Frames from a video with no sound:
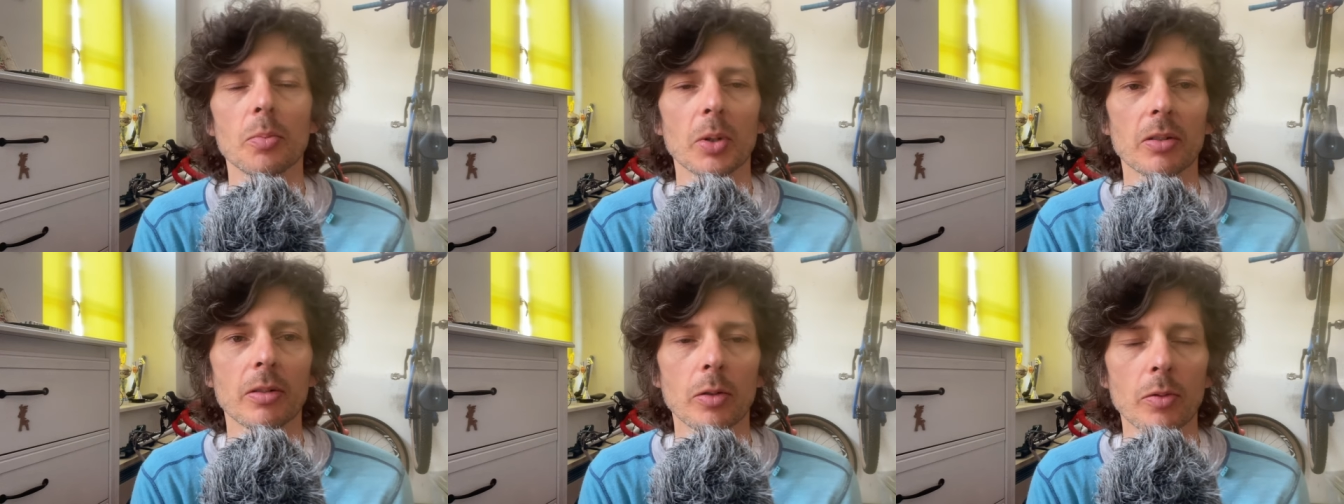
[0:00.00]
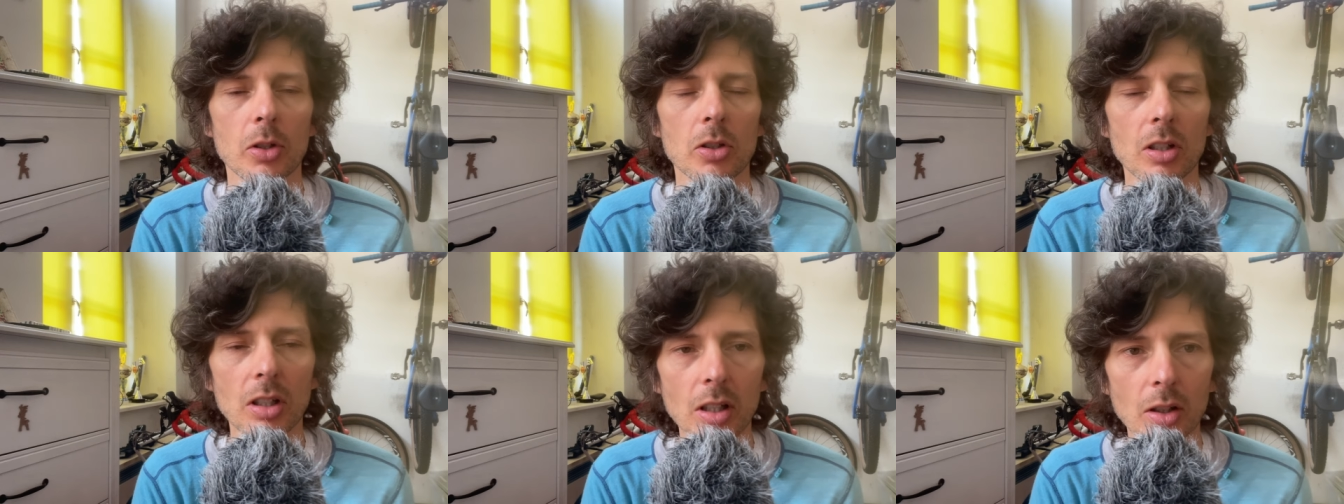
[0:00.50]
ponieważ
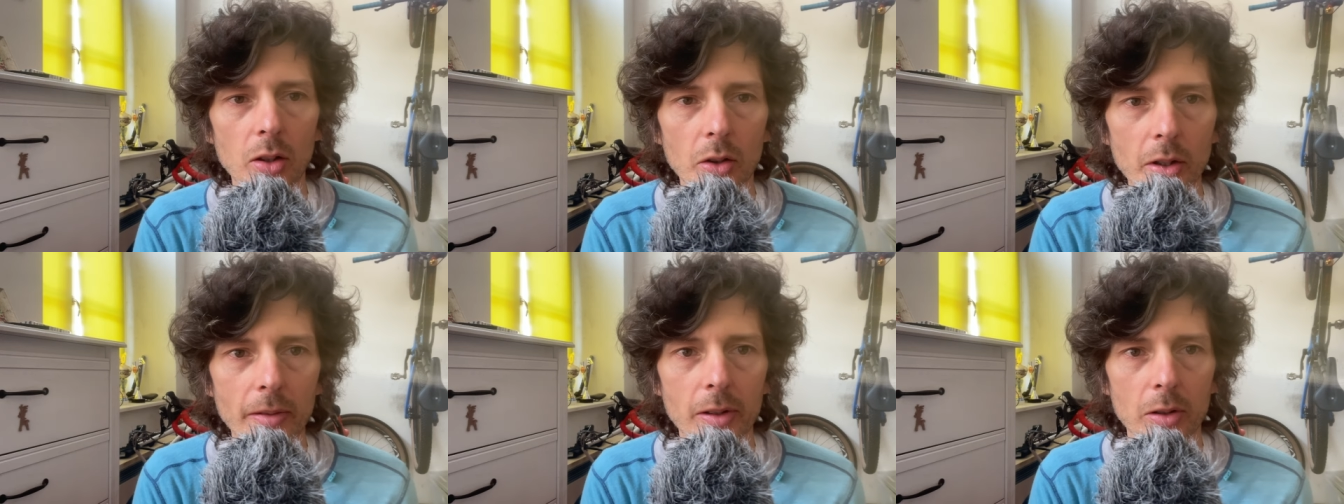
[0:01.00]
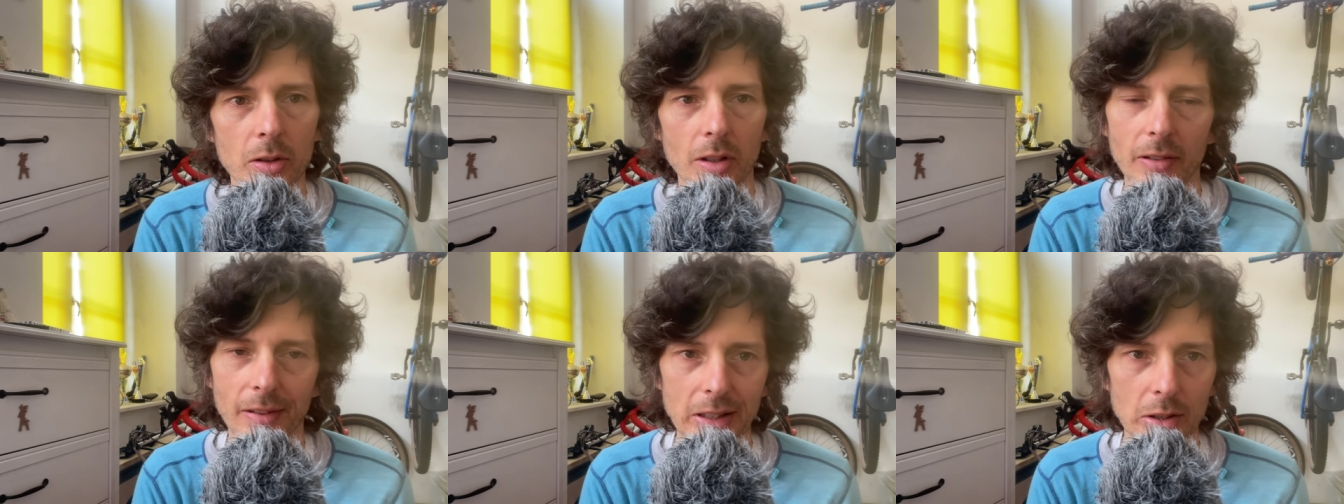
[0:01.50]
wyścigi jednodniowe
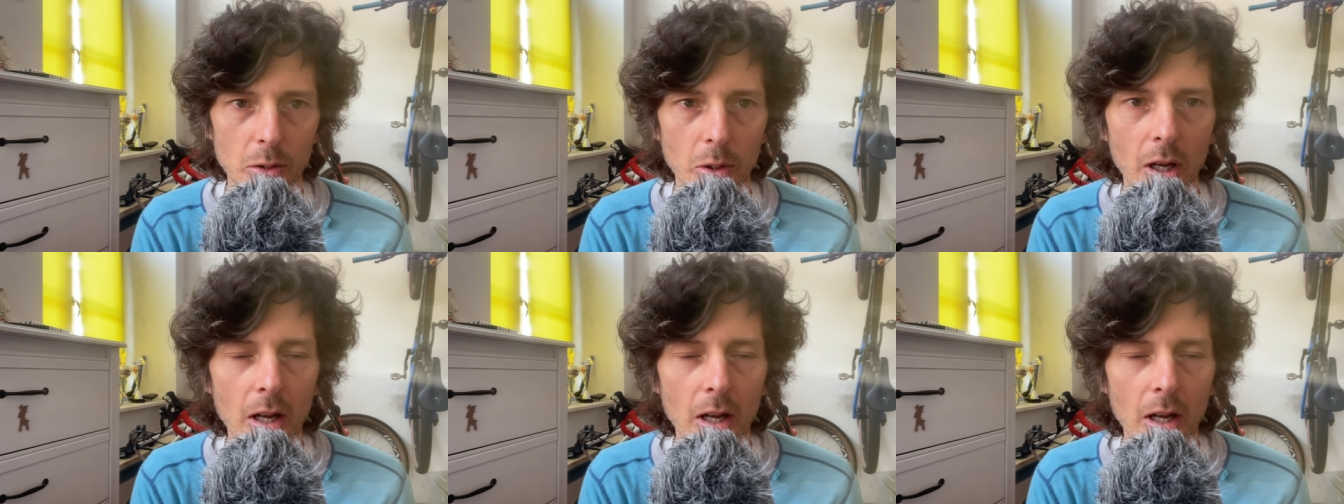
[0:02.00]
rozgrywane są